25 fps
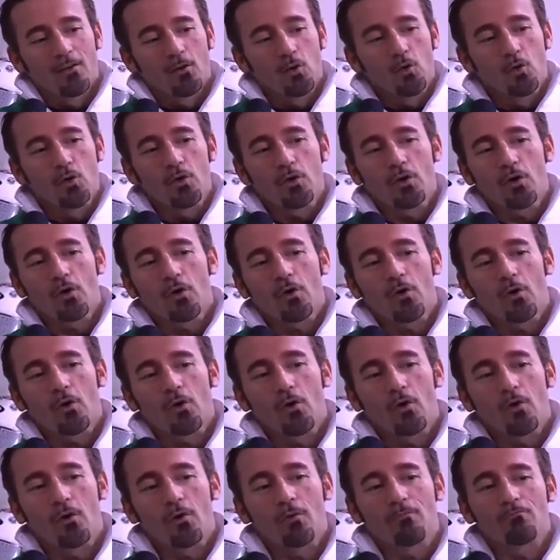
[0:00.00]

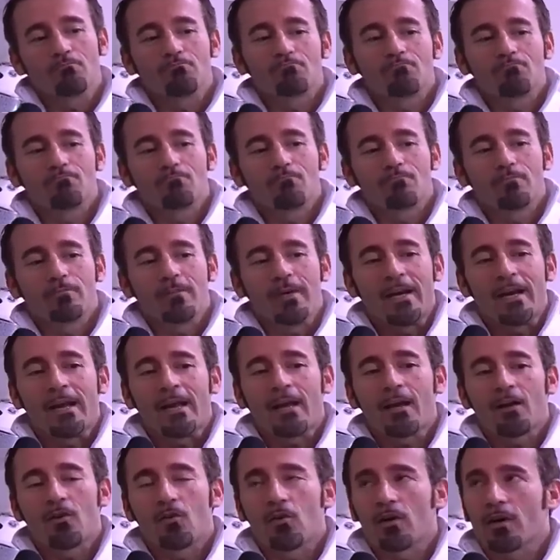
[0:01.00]
l'unico
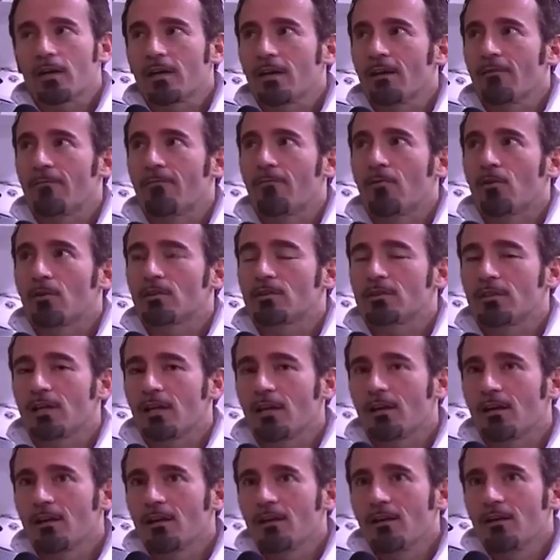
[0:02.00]
neo è che
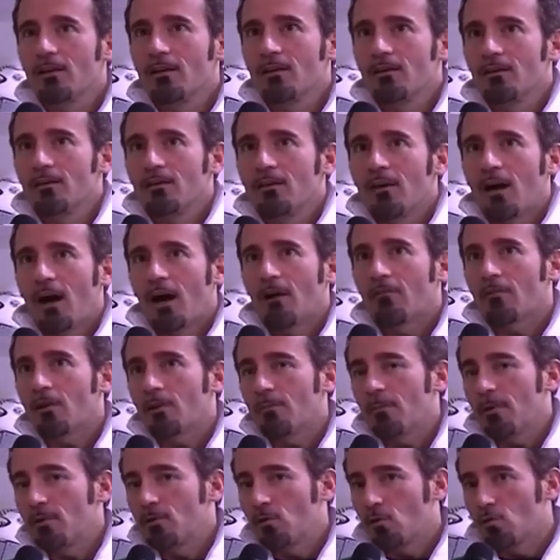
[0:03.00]
forse
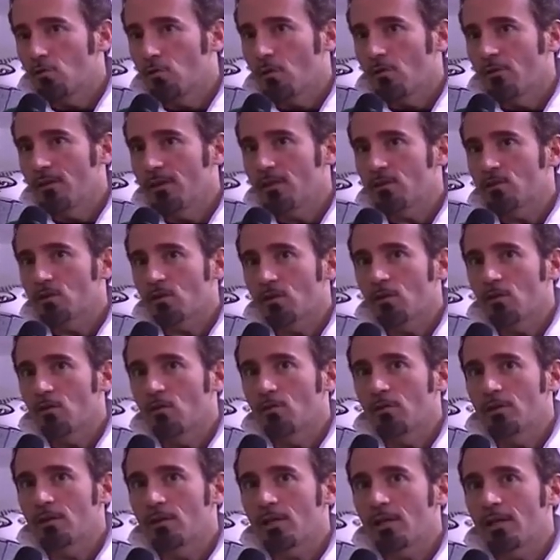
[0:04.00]
avrebbe dovuto vincerlo
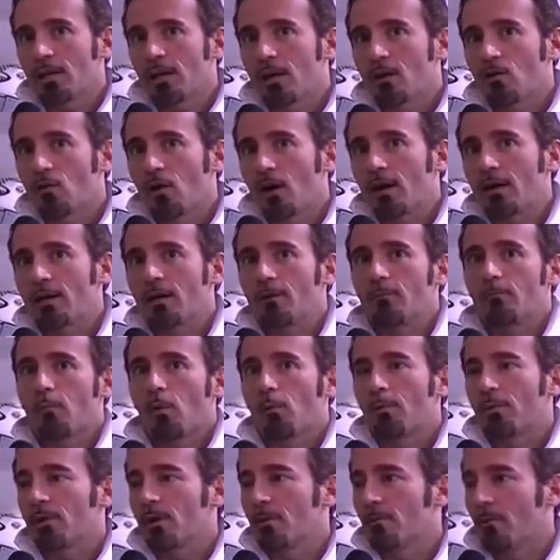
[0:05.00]
un italiano anche un
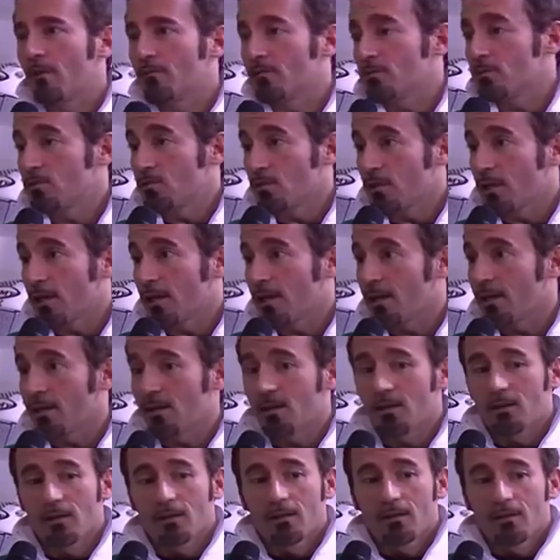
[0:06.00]
po' prima visto
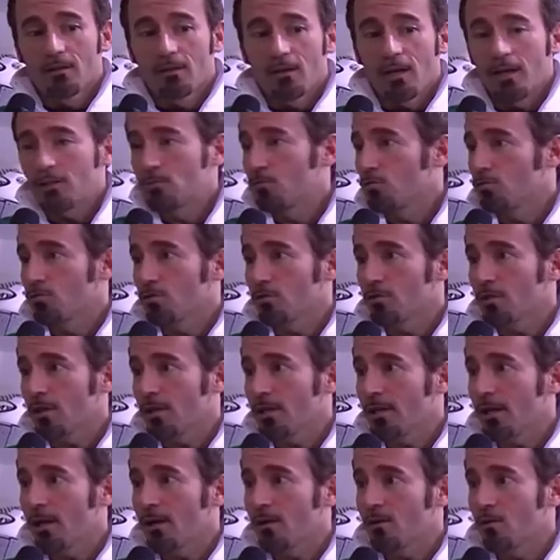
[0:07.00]
che è tutto
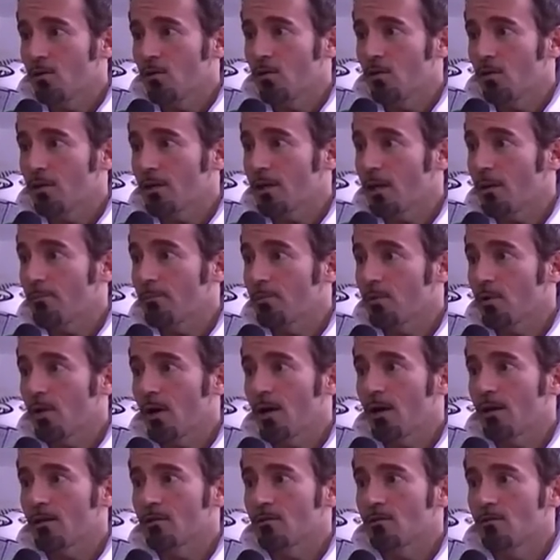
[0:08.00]
italiano il
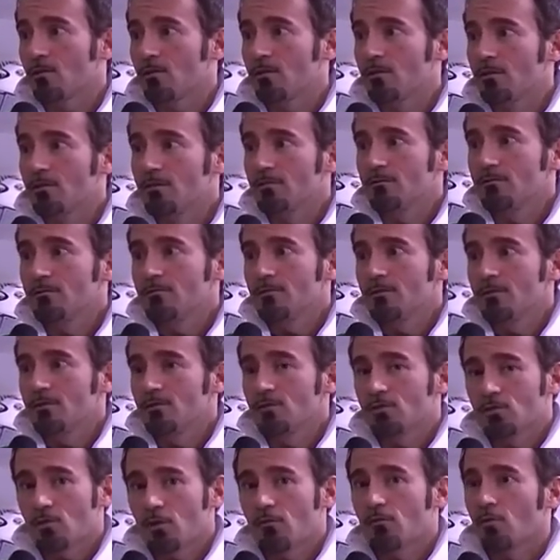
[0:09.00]
campionato
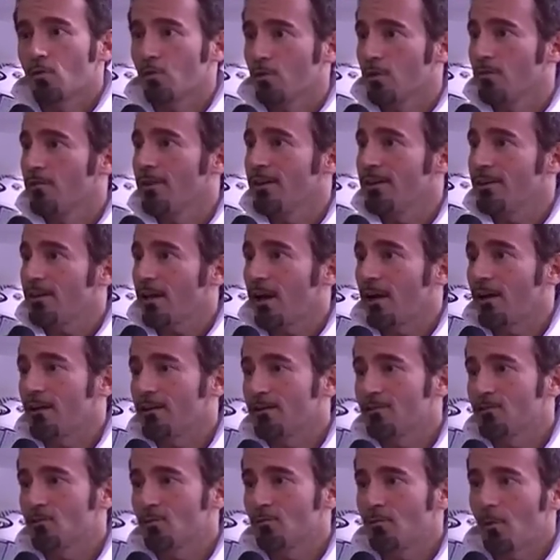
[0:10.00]
ci sono voluti
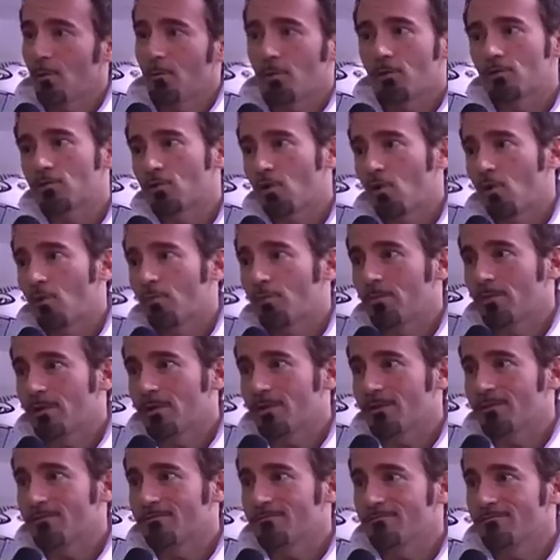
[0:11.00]
vent'anni insomma un po'
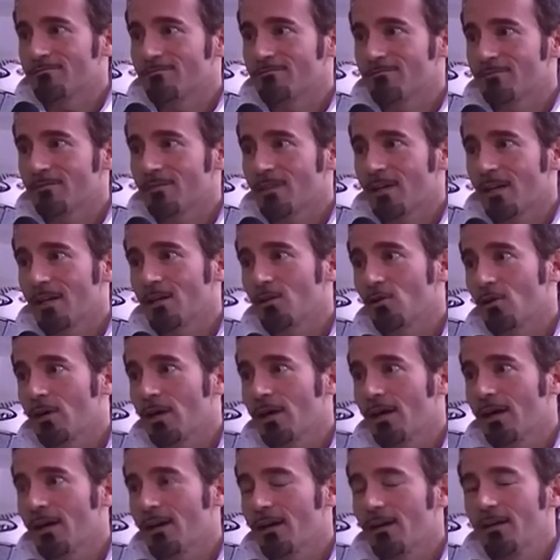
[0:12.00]
troppi credo
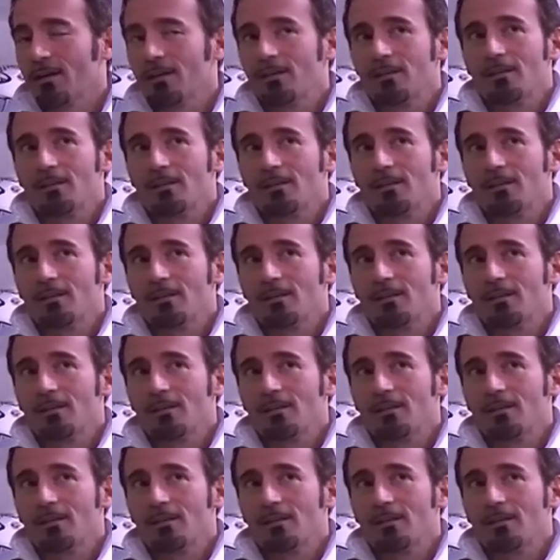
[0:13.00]
che